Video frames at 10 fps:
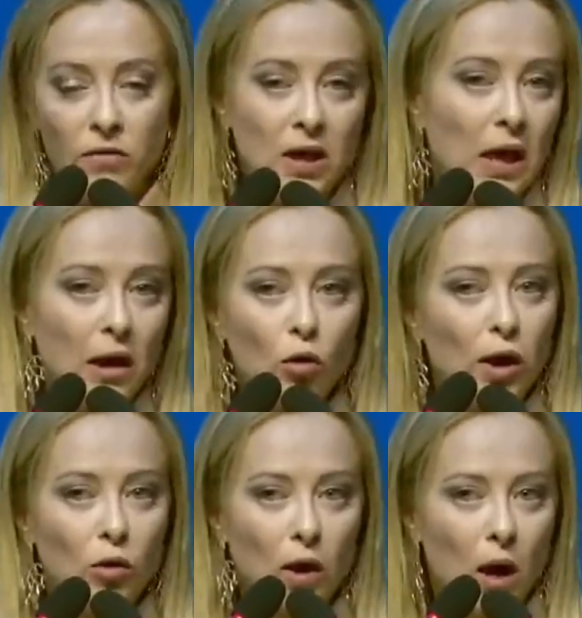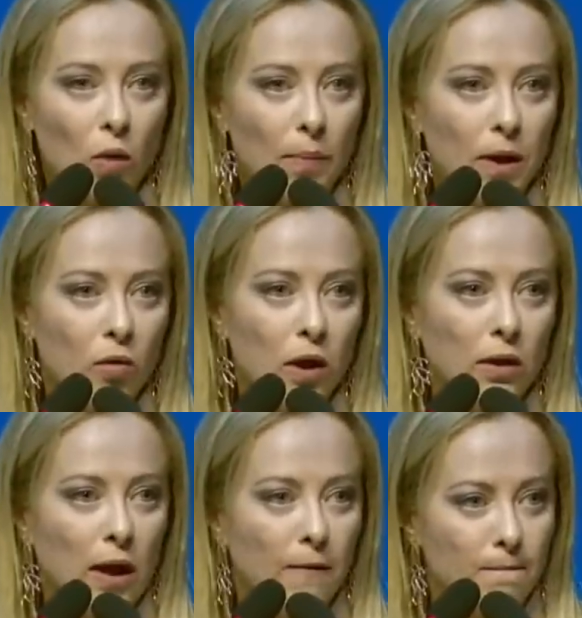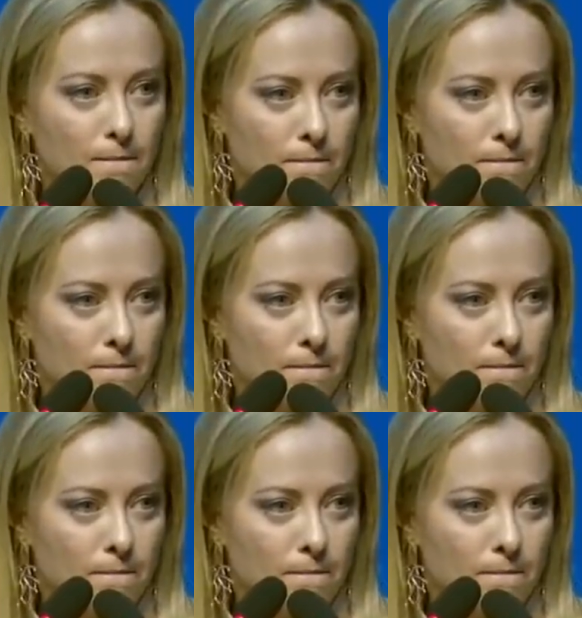Vi diranno che non è una priorità,